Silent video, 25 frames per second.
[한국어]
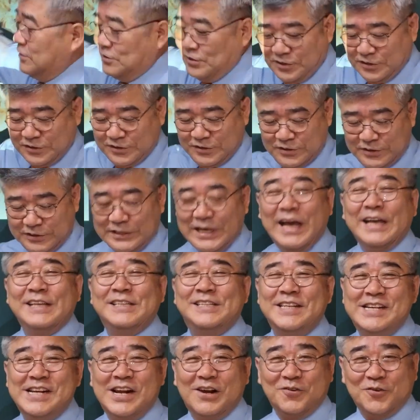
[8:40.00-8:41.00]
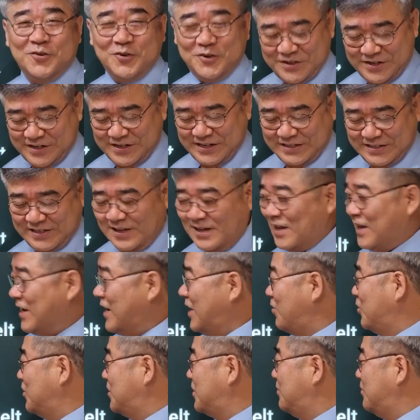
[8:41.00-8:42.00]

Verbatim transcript: 저는 사실이라고 그렇게 생각을 하고